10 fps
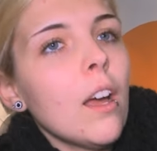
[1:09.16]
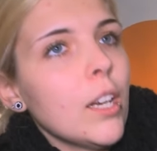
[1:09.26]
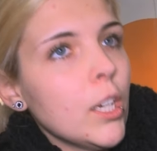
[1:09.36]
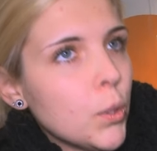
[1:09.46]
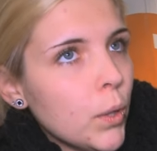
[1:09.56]

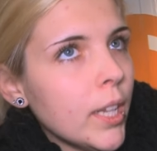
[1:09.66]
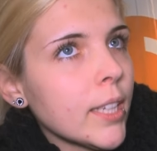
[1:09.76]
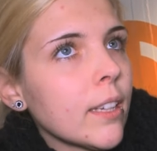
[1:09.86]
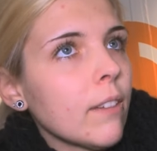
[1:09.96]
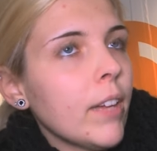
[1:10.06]

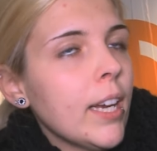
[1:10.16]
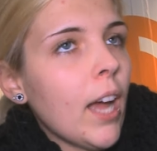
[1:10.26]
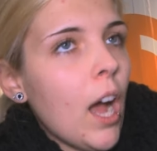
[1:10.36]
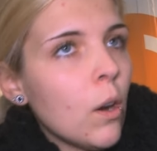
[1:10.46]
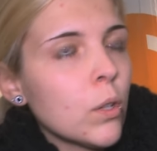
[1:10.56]
Natürlich, wenn
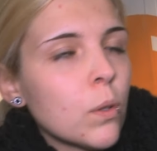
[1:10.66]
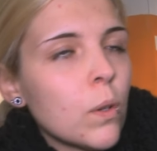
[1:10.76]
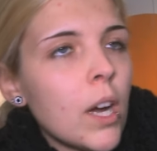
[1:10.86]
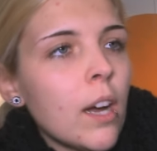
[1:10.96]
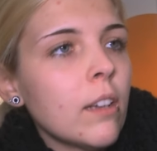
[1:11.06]
der
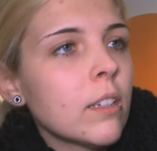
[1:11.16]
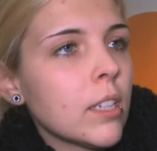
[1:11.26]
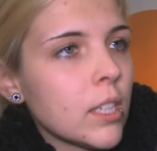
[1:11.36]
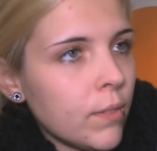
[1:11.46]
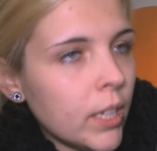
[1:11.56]
Autor
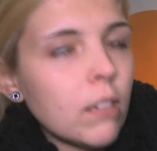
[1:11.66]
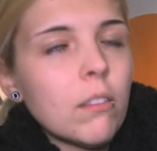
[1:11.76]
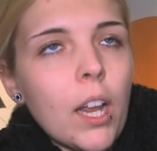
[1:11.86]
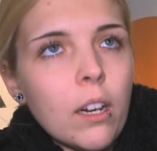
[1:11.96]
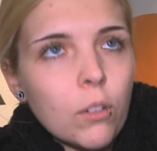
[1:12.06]
das will,
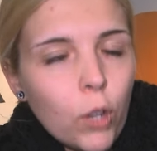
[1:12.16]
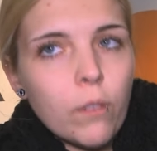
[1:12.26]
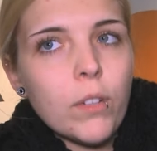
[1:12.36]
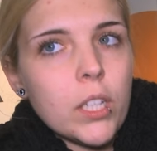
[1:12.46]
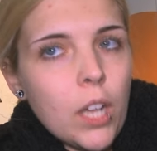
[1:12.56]
dann
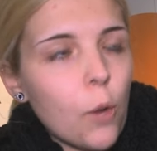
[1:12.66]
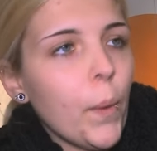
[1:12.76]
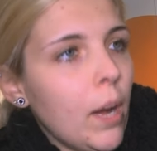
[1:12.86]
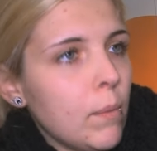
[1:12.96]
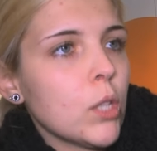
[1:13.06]
können wir das auch
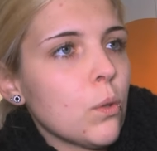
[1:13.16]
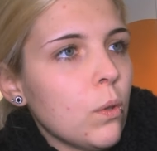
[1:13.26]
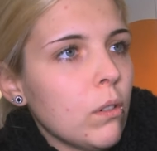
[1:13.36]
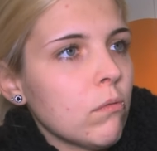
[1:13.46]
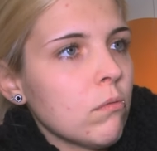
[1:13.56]
bei
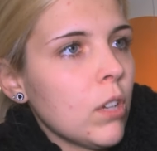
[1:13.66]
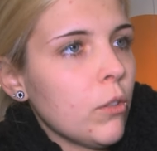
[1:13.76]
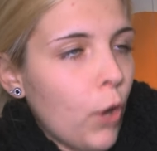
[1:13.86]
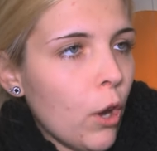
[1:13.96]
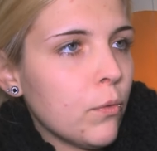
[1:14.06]
Amazon
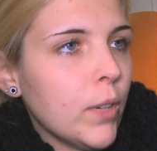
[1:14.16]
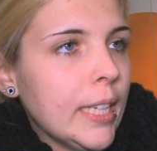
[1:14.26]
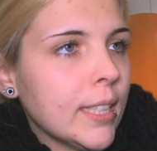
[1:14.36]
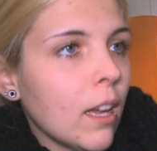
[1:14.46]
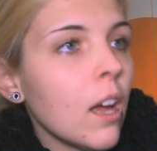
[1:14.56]

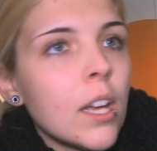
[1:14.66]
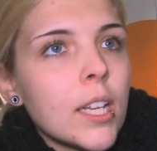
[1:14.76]
veröffentlichen.